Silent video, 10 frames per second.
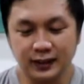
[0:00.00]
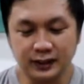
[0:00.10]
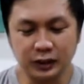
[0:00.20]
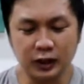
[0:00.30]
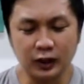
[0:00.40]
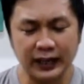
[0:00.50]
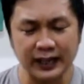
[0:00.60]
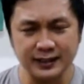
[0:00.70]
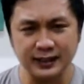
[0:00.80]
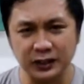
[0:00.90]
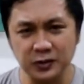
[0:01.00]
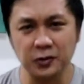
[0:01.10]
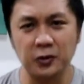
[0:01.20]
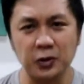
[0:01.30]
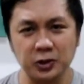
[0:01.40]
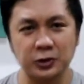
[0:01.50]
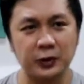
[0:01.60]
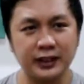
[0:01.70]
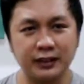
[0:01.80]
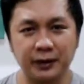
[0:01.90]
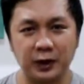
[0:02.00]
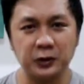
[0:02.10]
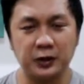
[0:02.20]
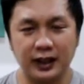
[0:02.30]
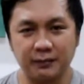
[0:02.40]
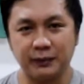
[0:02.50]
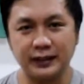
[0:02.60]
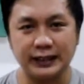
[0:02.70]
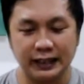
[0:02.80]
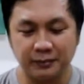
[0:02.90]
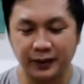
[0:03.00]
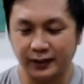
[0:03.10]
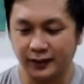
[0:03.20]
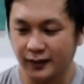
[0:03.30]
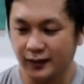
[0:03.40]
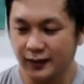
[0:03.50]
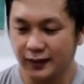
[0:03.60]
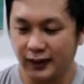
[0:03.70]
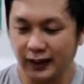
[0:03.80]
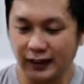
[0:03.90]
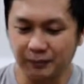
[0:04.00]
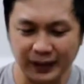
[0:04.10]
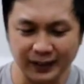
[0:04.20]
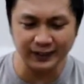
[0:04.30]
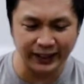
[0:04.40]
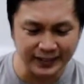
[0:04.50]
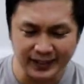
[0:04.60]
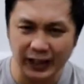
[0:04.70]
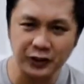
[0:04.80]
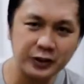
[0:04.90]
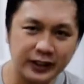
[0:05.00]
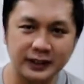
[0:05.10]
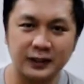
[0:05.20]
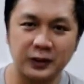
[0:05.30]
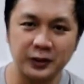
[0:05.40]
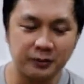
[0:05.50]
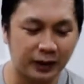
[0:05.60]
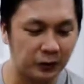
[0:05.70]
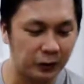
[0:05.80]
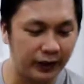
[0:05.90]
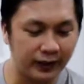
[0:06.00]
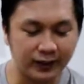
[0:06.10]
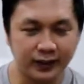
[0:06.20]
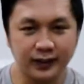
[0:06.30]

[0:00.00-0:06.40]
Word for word: So, dahil sa ganong culture na meron yung company namin, uh, parang nainganyo na rin ako na mag-collect.